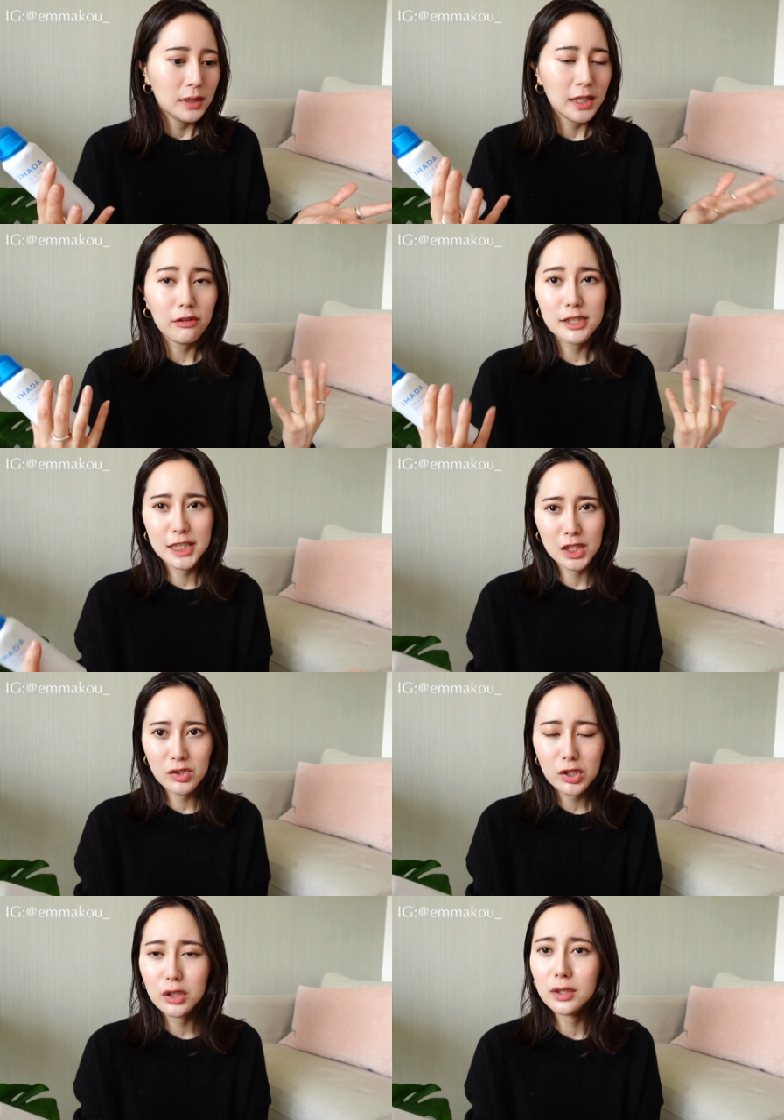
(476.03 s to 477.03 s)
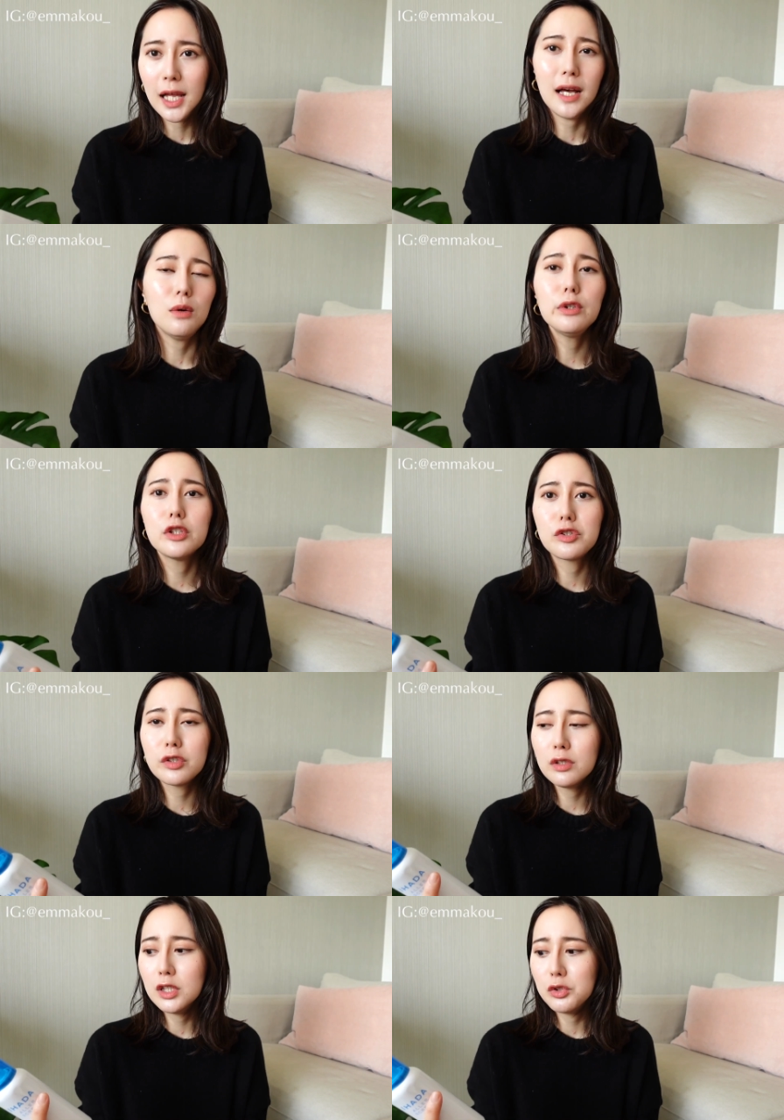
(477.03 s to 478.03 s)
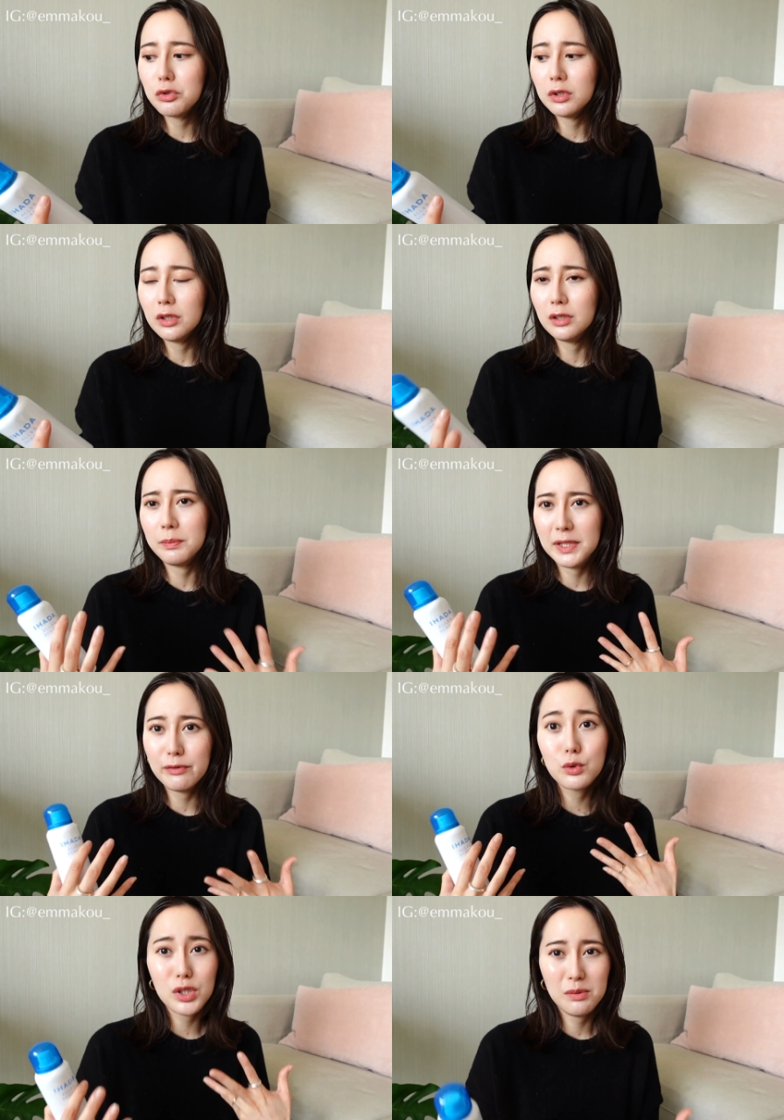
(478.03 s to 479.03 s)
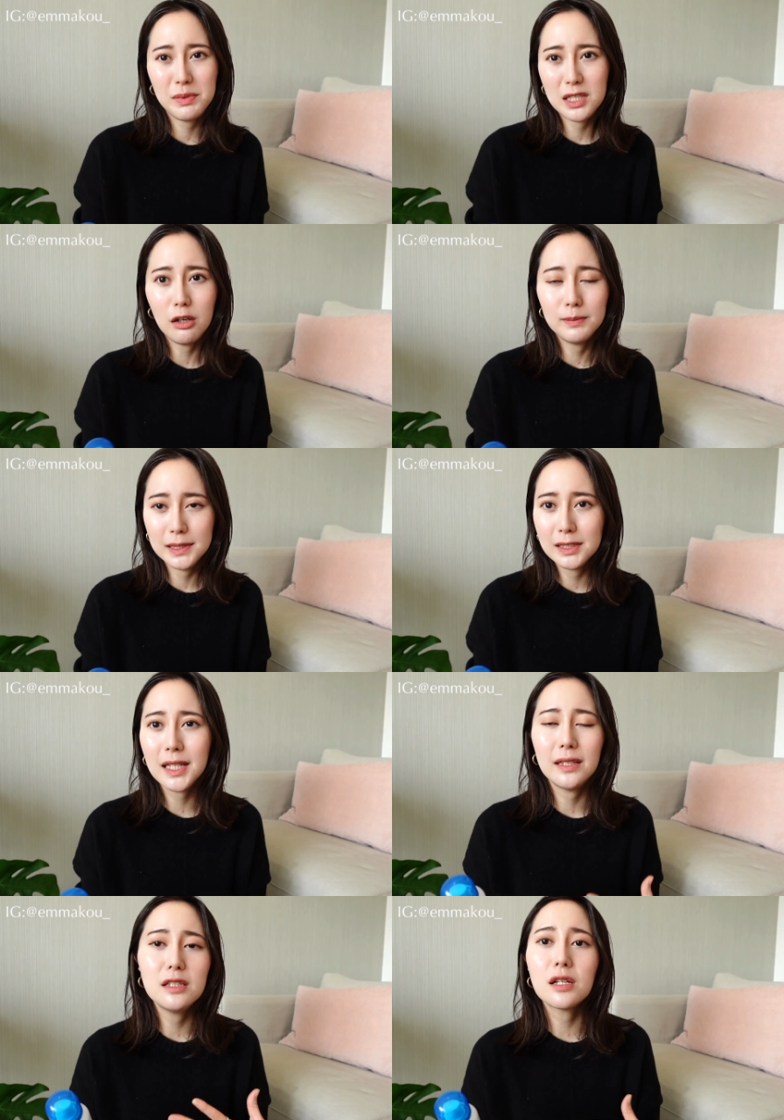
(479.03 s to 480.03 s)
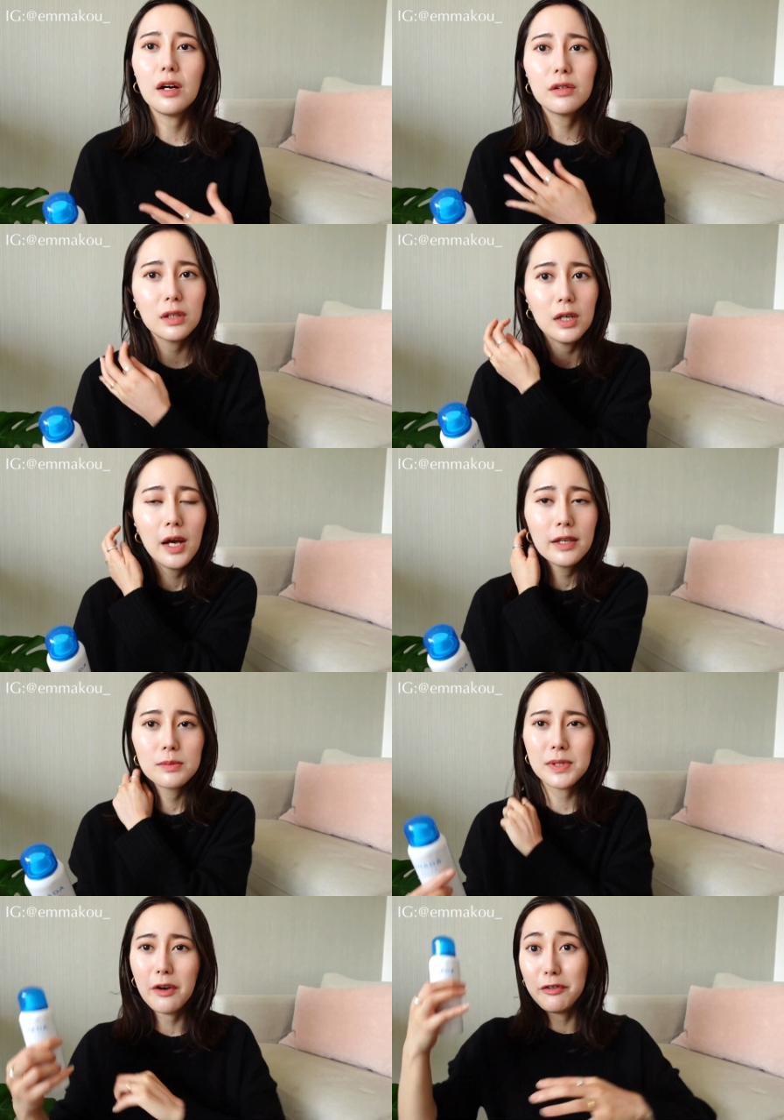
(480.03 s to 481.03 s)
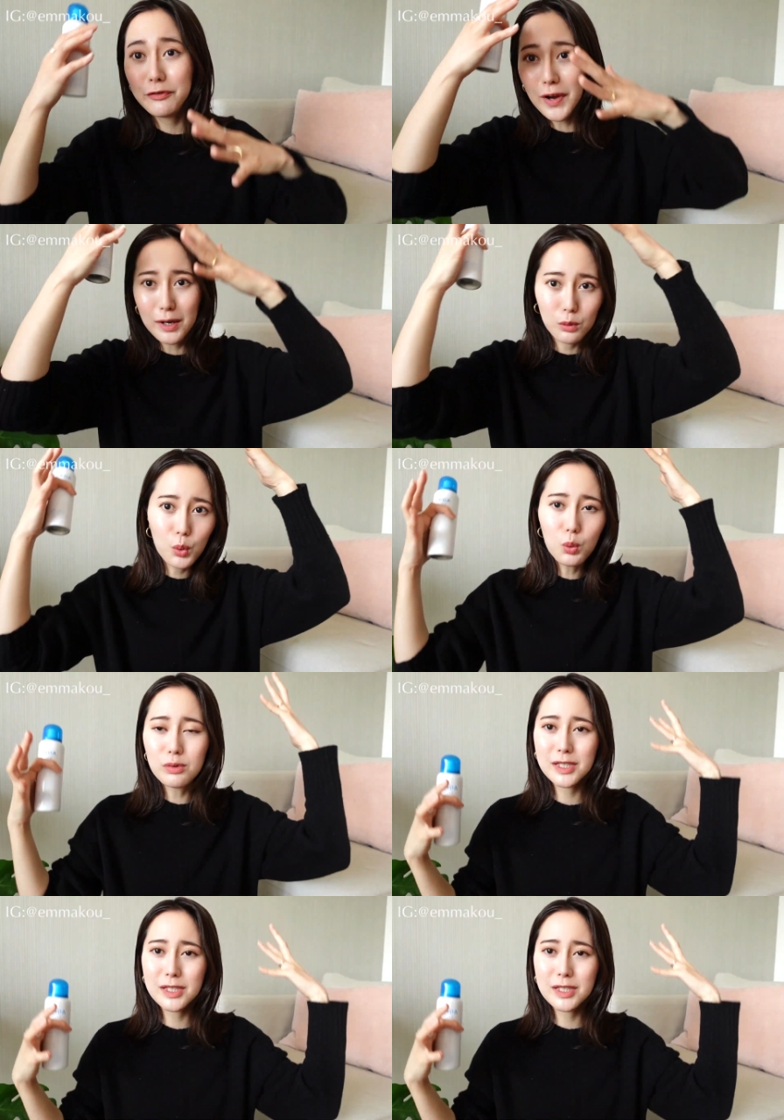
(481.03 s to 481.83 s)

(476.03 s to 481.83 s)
你要骑车啦，或者是你觉得你的皮肤最近比较敏感，你想要一个怎么讲防护